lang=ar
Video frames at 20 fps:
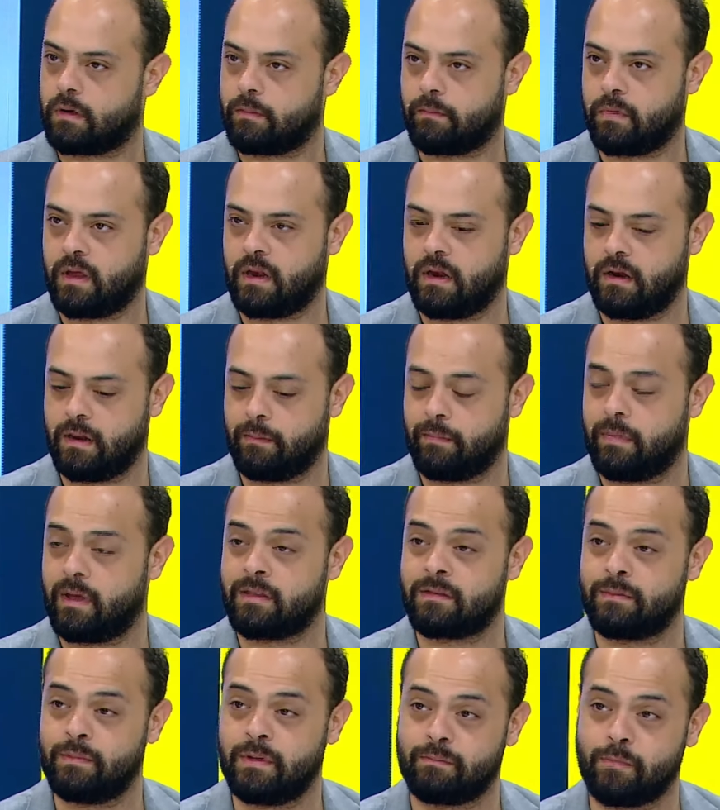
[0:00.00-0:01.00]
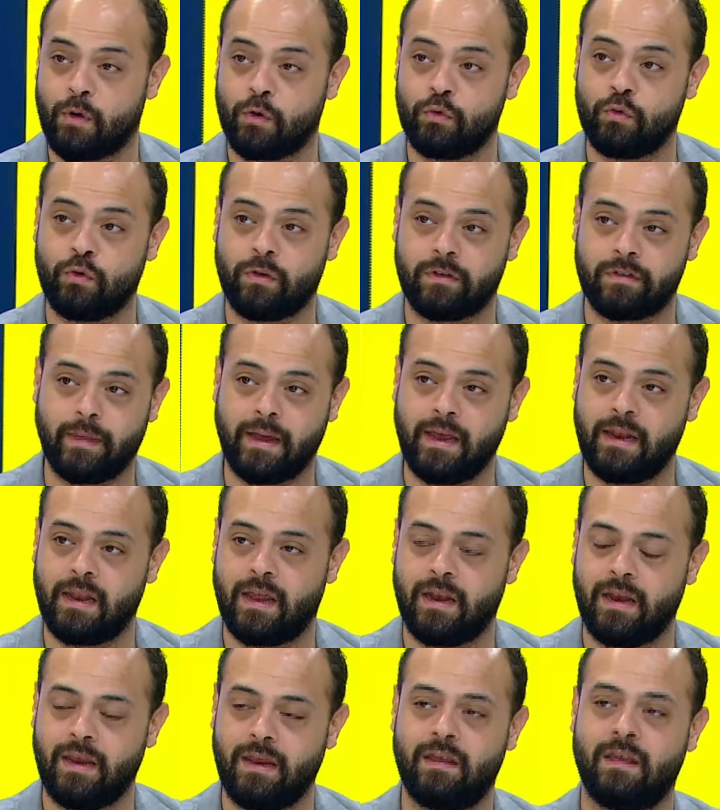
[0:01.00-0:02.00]
وبيعلن بس بس موضوع اسماعيل
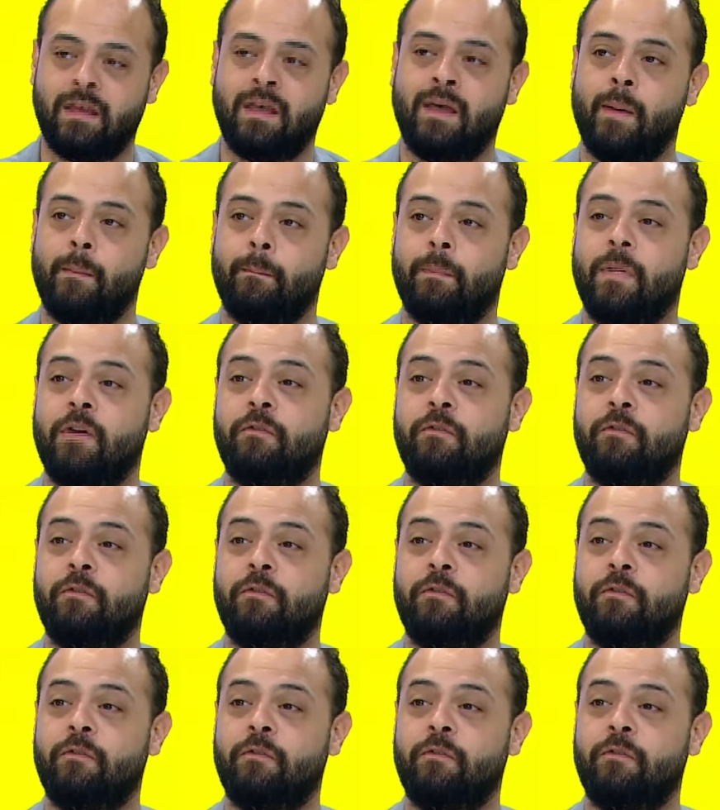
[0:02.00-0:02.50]
هنيه نعم.